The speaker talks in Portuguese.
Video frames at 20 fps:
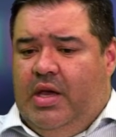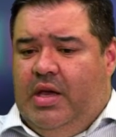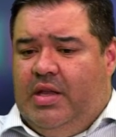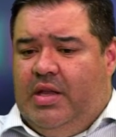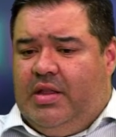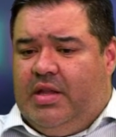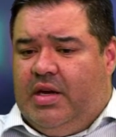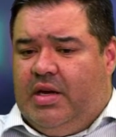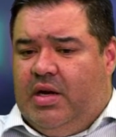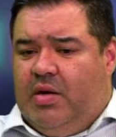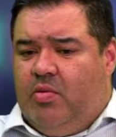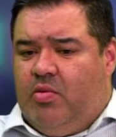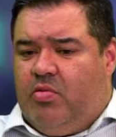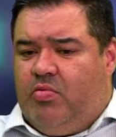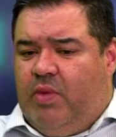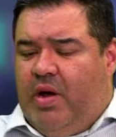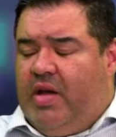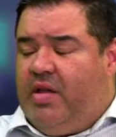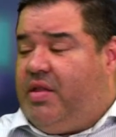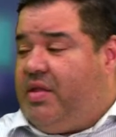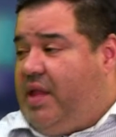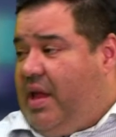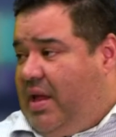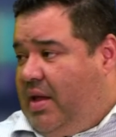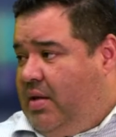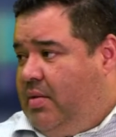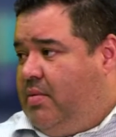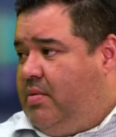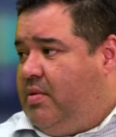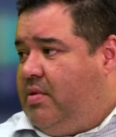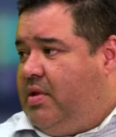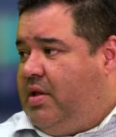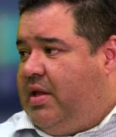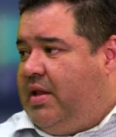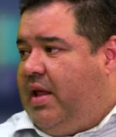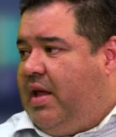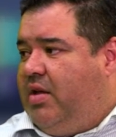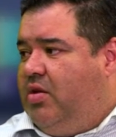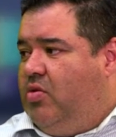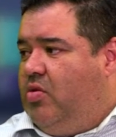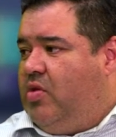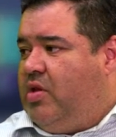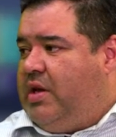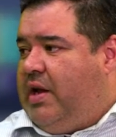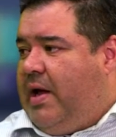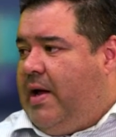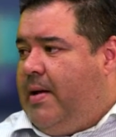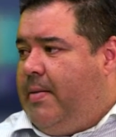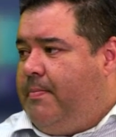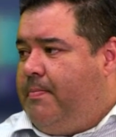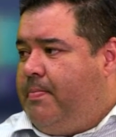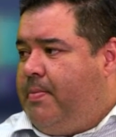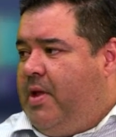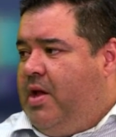entregamos mais 100 CDRUs lá.